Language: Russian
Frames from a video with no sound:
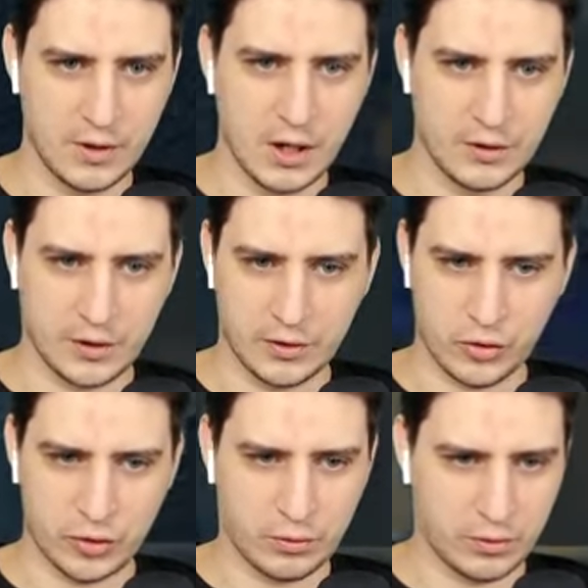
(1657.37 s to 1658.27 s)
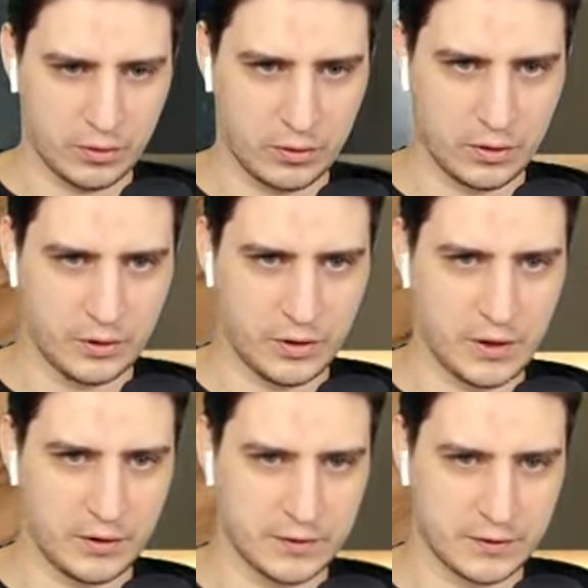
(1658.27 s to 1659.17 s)
Так, это что такое? А, это
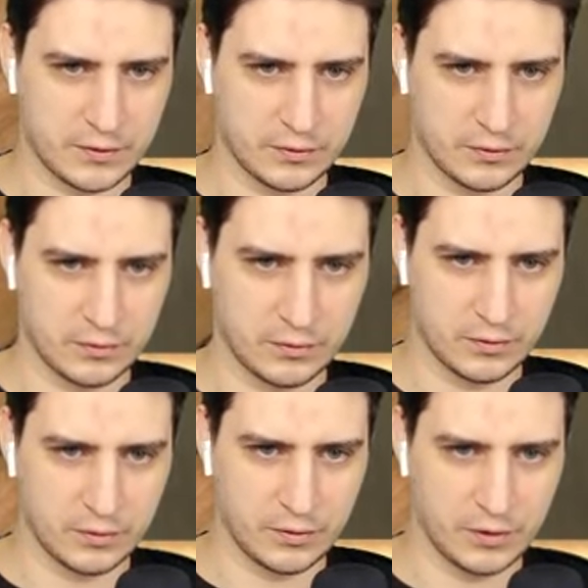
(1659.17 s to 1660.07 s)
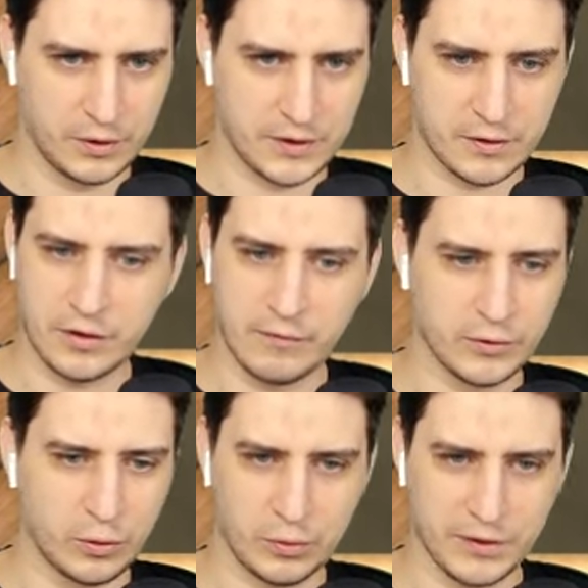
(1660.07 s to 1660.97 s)
рис. Риса
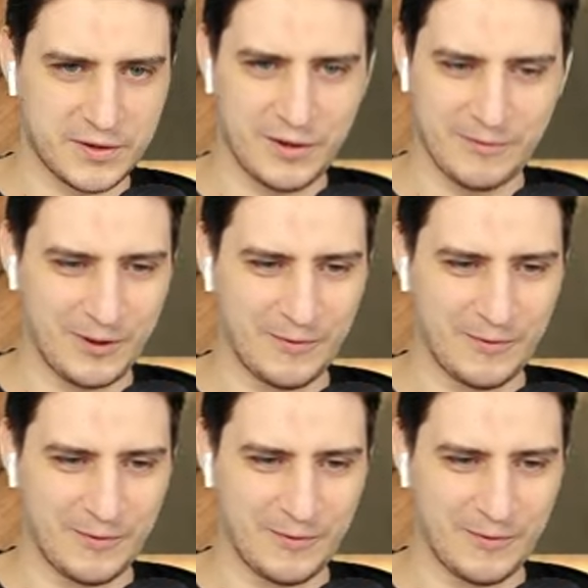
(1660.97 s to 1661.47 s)
давно у нас не было в